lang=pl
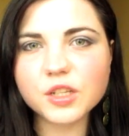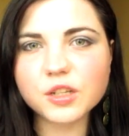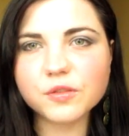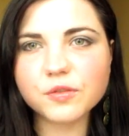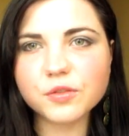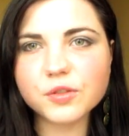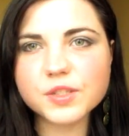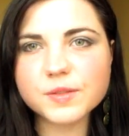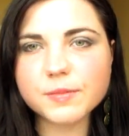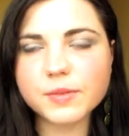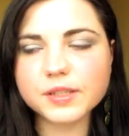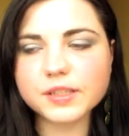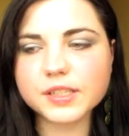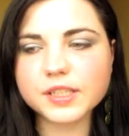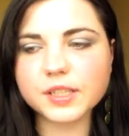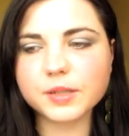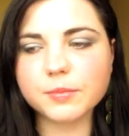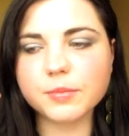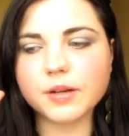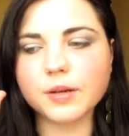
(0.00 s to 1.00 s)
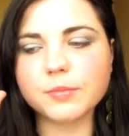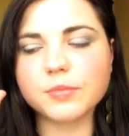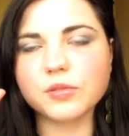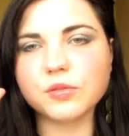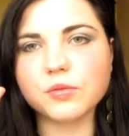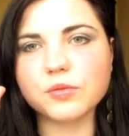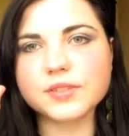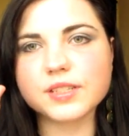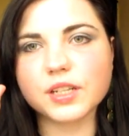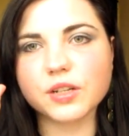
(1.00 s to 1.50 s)
w Rosmanie chyba
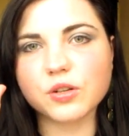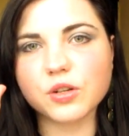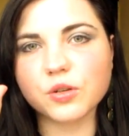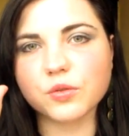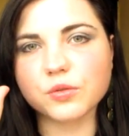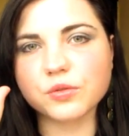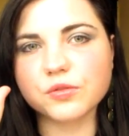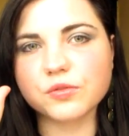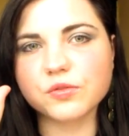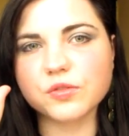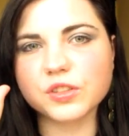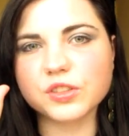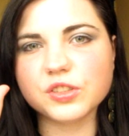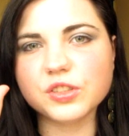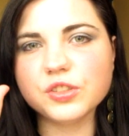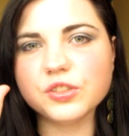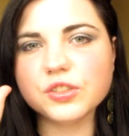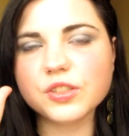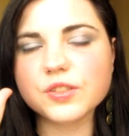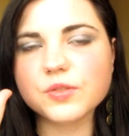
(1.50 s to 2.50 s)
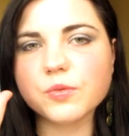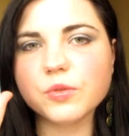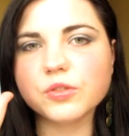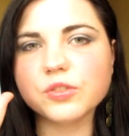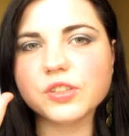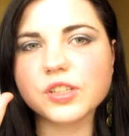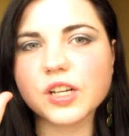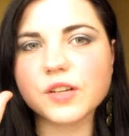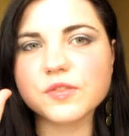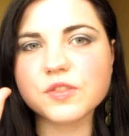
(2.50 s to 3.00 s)
był za około 20
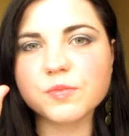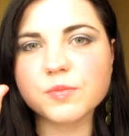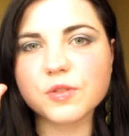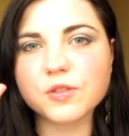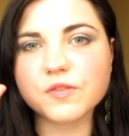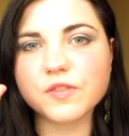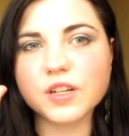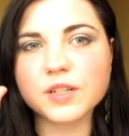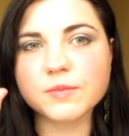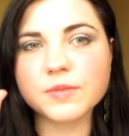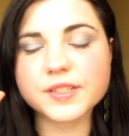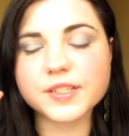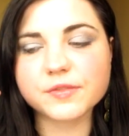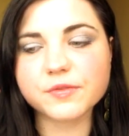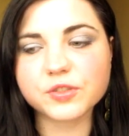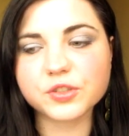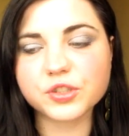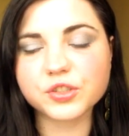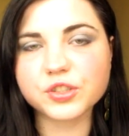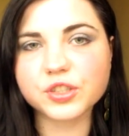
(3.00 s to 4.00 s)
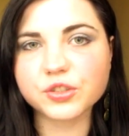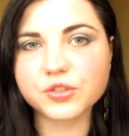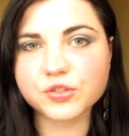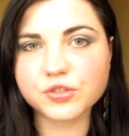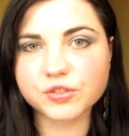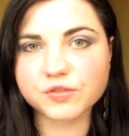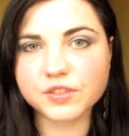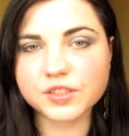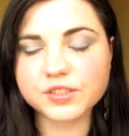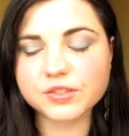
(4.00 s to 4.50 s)
zł, a w Superfarmie za
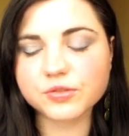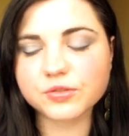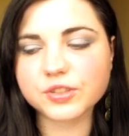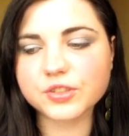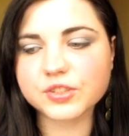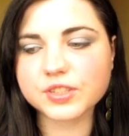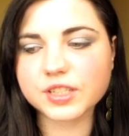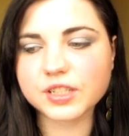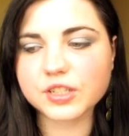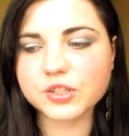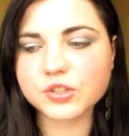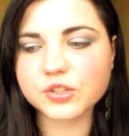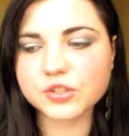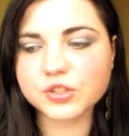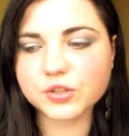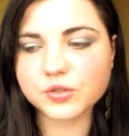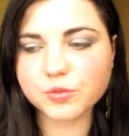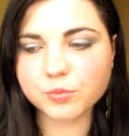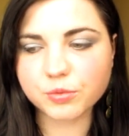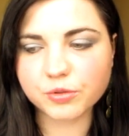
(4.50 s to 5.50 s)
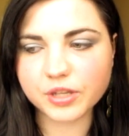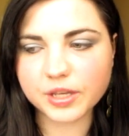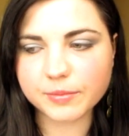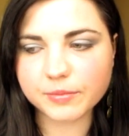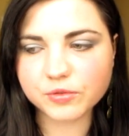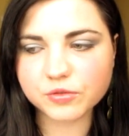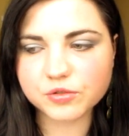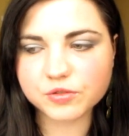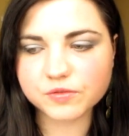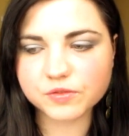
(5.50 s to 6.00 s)
23, więc to też zależy, gdzie kupujemy
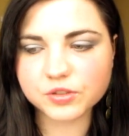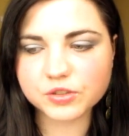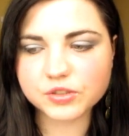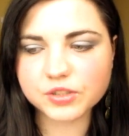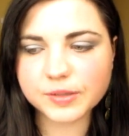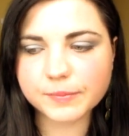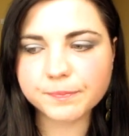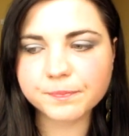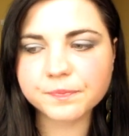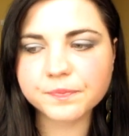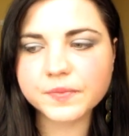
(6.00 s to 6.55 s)
oczywiście.